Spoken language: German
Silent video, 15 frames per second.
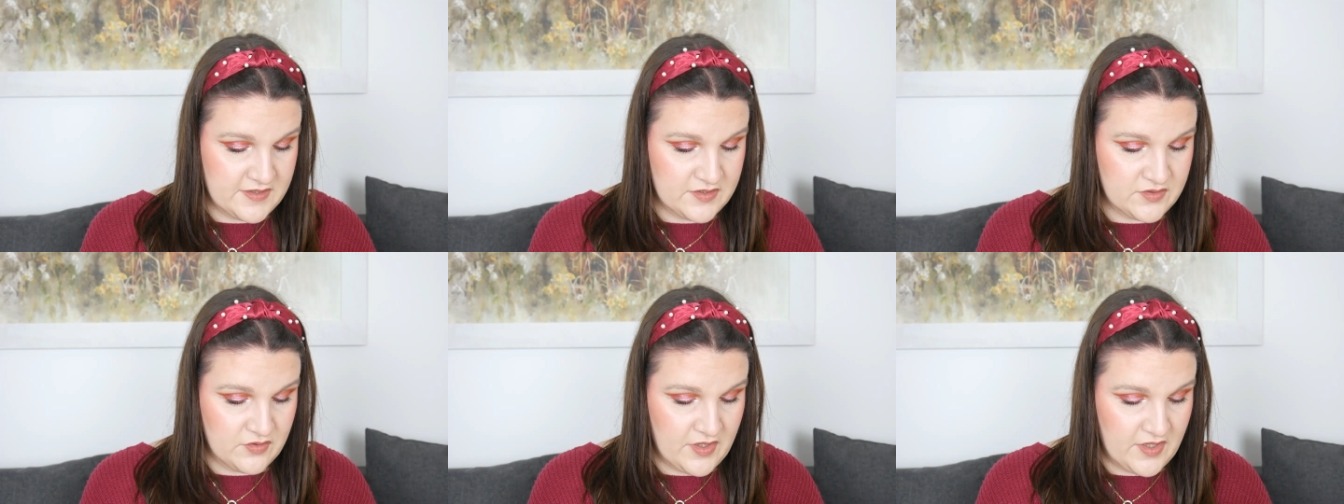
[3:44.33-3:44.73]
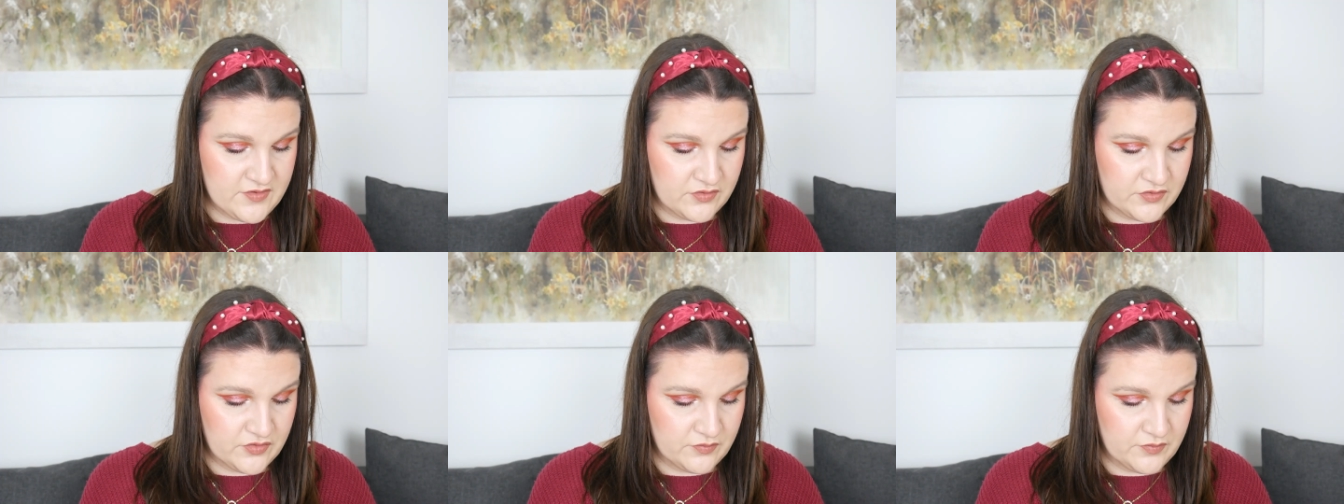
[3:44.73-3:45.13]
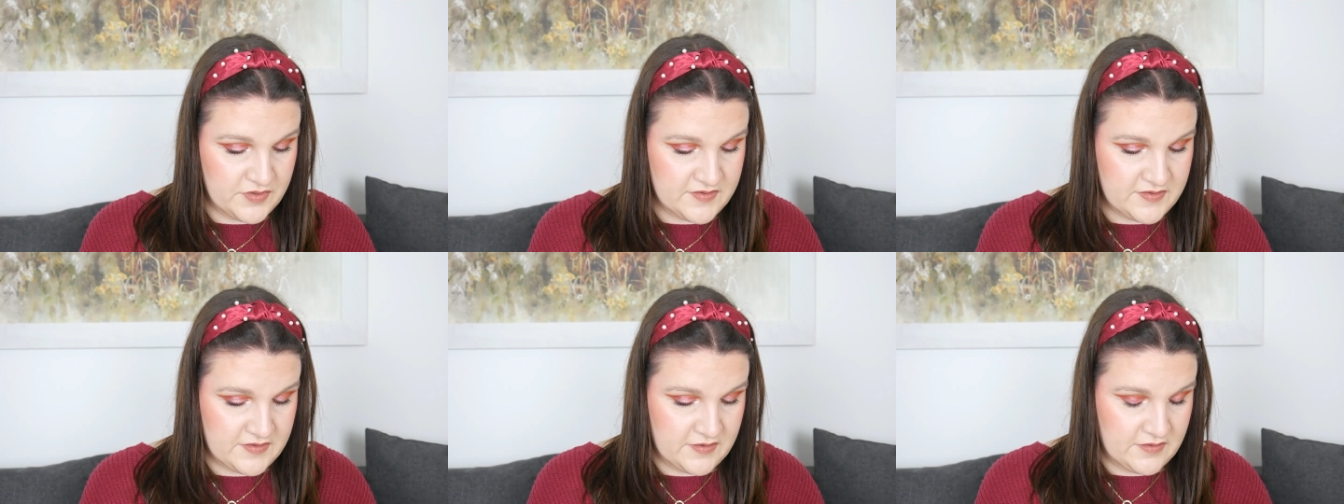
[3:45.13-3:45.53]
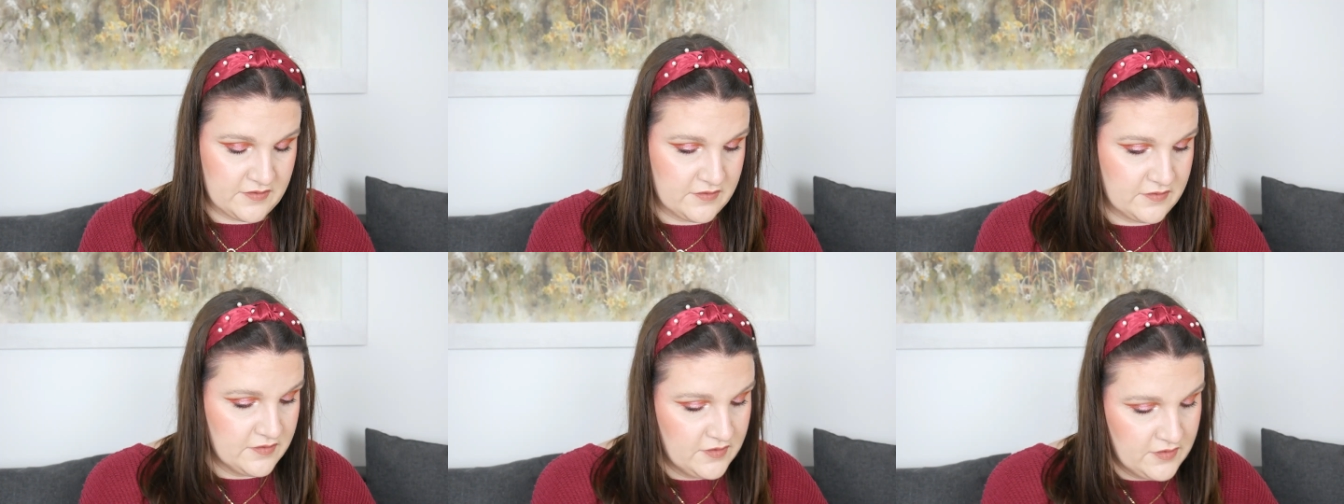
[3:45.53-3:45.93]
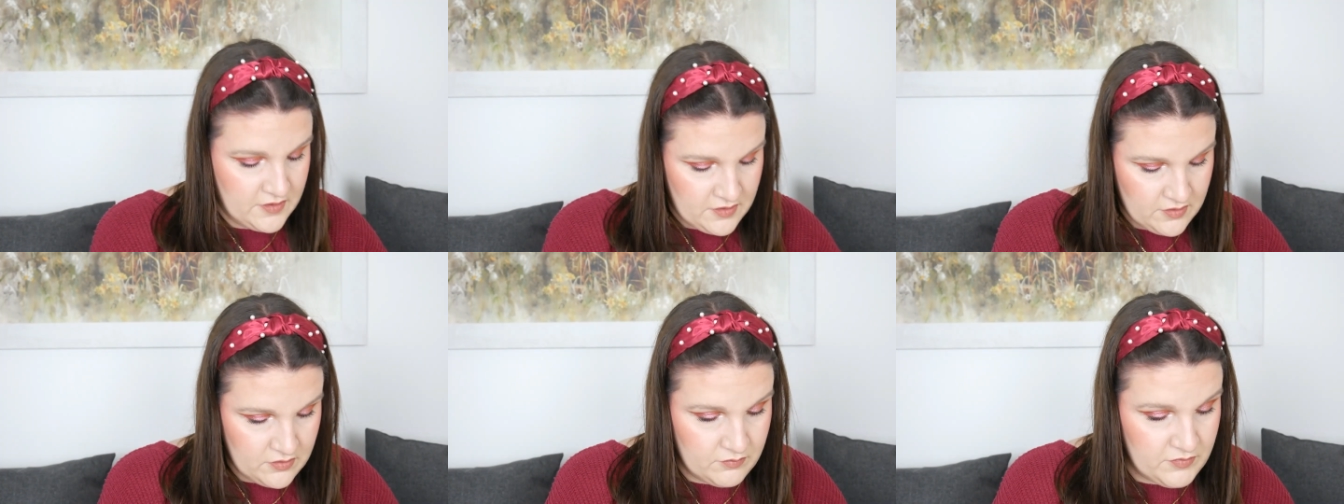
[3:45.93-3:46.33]
Das soll also so ein bisschen,
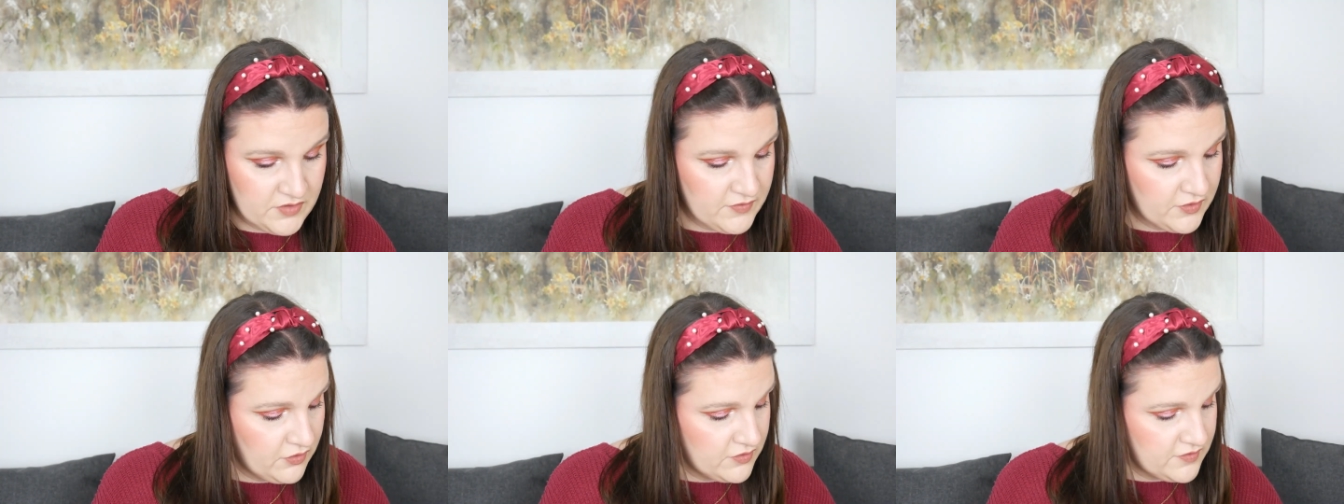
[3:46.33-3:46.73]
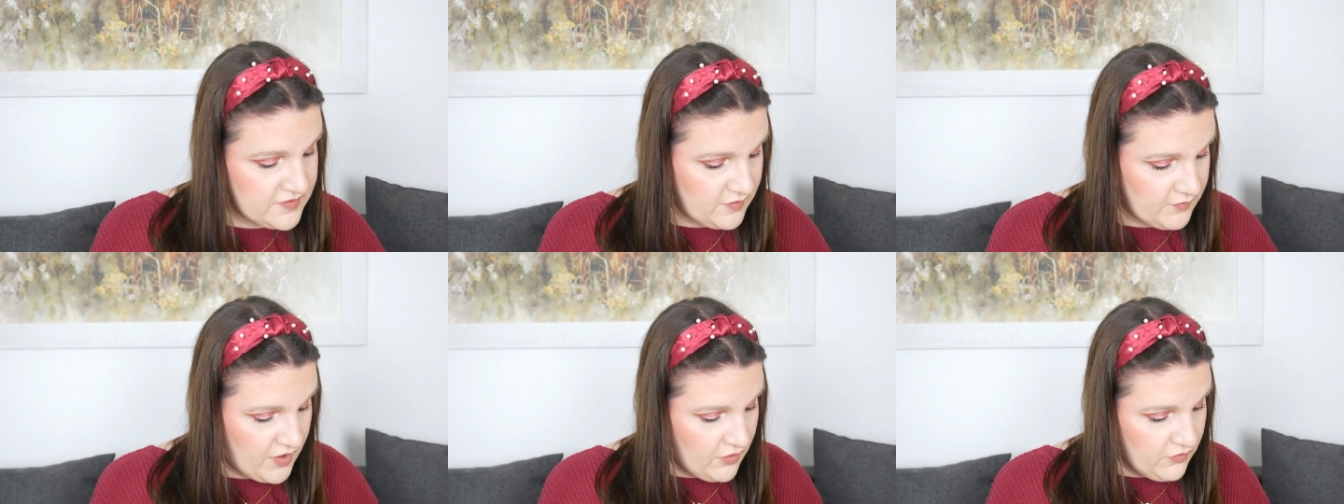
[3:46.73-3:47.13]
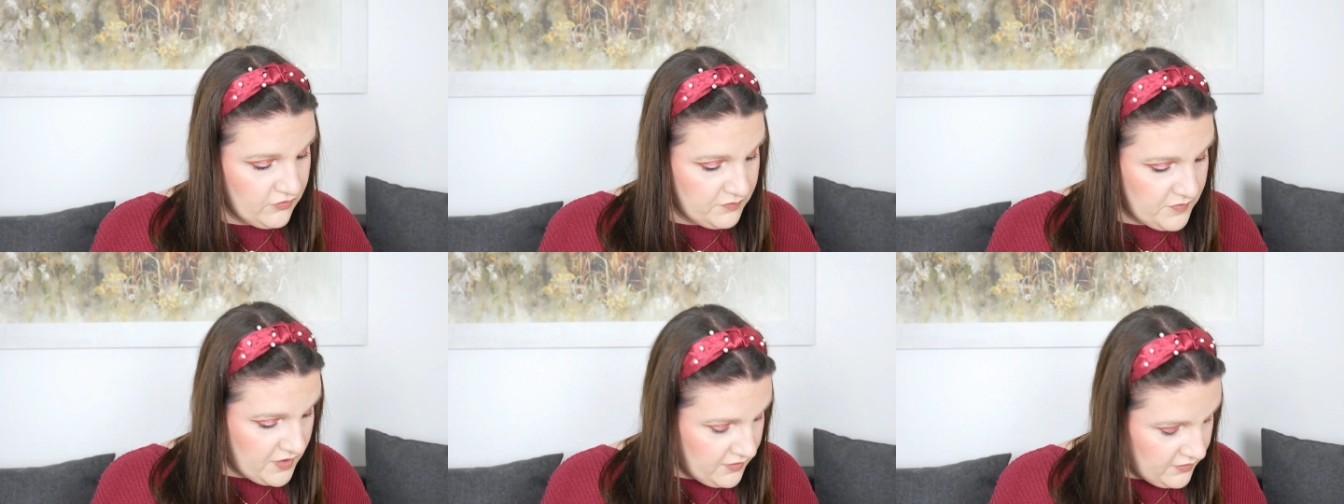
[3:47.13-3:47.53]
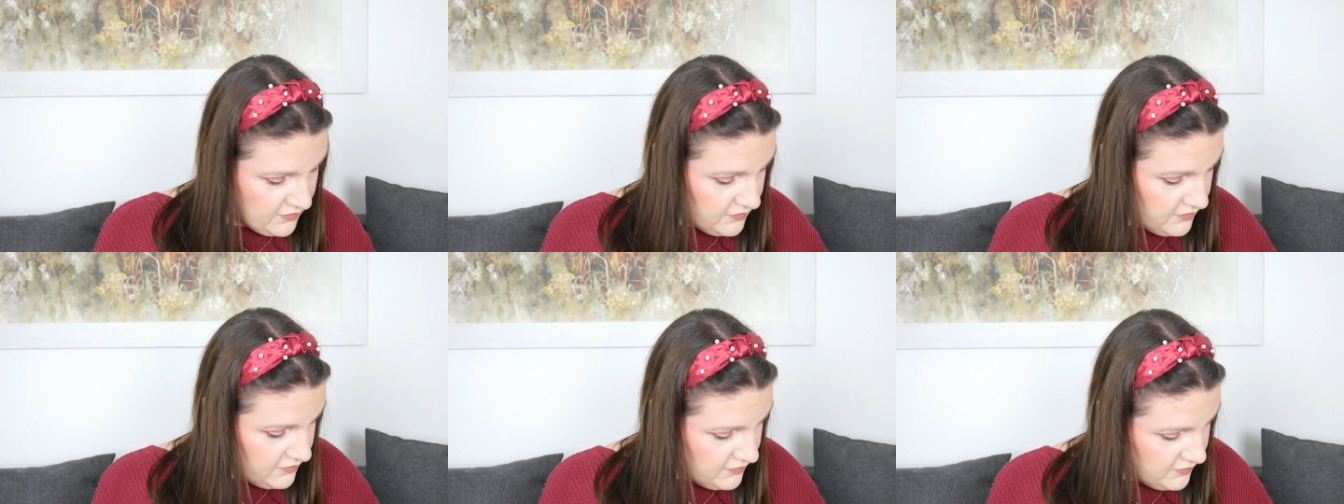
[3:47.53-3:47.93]
wir können es ja mal aufmachen,